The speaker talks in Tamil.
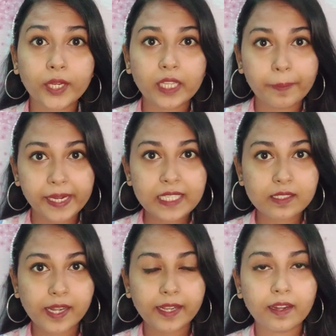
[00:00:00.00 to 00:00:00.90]
இந்த மினி
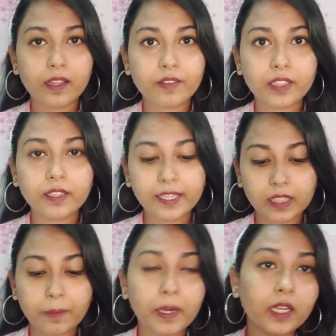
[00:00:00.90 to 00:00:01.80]
ஸ்ட்ரெயிட்னர் வந்து
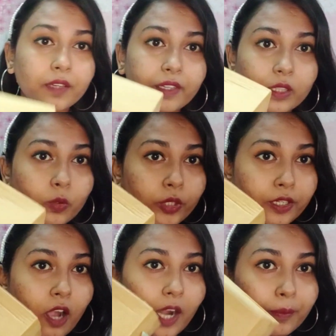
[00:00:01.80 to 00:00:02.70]
இந்த மாதிரி வந்து ஒரு
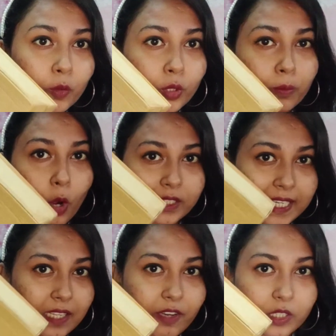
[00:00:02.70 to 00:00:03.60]
கார்ட்போர்ட்
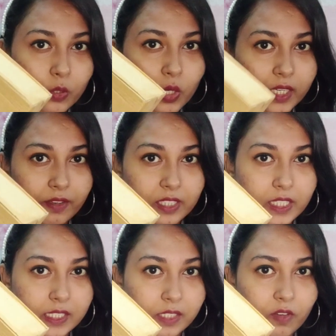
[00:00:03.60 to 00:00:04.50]
பாக்ஸில் தான் வந்து உங்களுக்கு வந்து
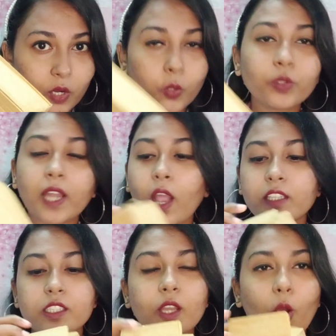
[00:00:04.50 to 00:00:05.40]
ரிசீவ் ஆகும் நான்
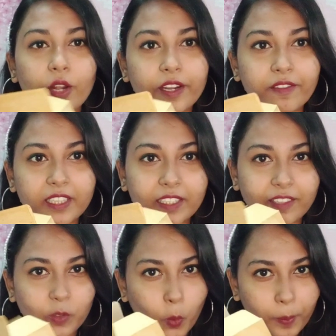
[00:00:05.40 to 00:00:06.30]
ஆக்சுவலி ஆல்ரெடி வந்து இது
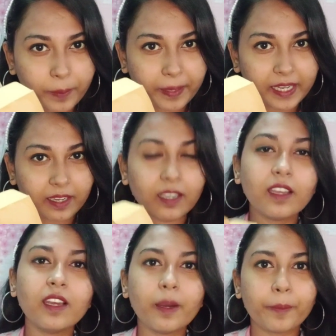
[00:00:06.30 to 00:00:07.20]
வந்து ஓப்பன் பண்ணிட்டேன்
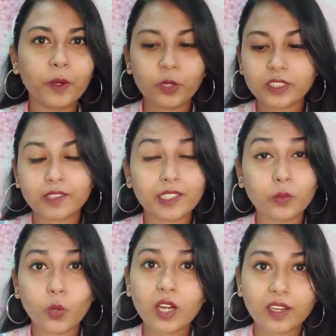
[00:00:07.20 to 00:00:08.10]
பிகாஸ் இது வந்து
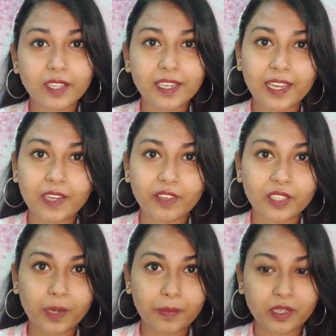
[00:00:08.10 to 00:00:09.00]
ஒர்க் ஆகுதா இல்லையான்னு
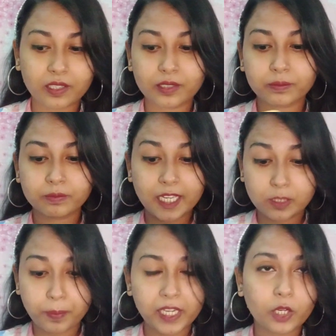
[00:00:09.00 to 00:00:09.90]
வந்து நம்ம
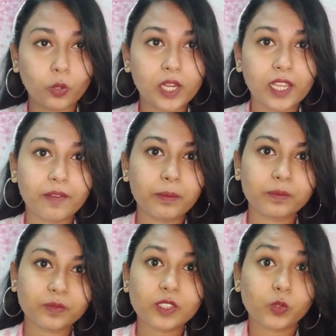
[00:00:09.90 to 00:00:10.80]
டெஸ்ட் பண்ணிக்கணும் இல்லையா
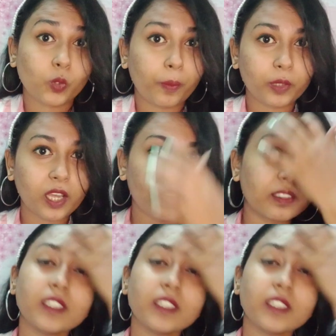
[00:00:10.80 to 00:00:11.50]
ஸோ அப்போ தான்